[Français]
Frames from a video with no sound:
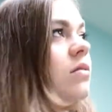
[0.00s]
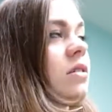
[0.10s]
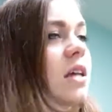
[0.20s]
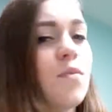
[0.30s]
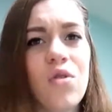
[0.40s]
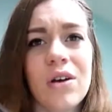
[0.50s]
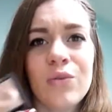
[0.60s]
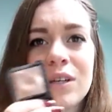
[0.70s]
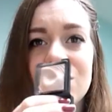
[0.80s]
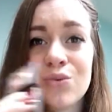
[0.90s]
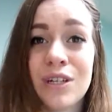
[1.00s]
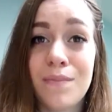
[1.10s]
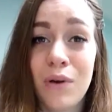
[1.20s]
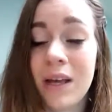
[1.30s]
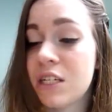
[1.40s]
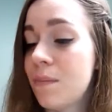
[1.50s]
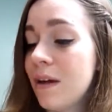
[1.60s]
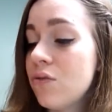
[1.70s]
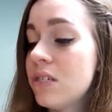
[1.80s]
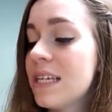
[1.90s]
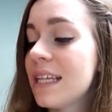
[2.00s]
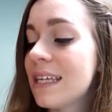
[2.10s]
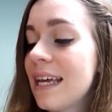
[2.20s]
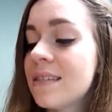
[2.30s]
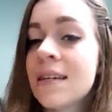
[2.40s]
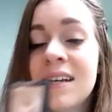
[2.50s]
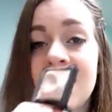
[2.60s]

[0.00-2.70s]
Je sais plus à combien ils sont, j'ai perdu le ticket de caisse.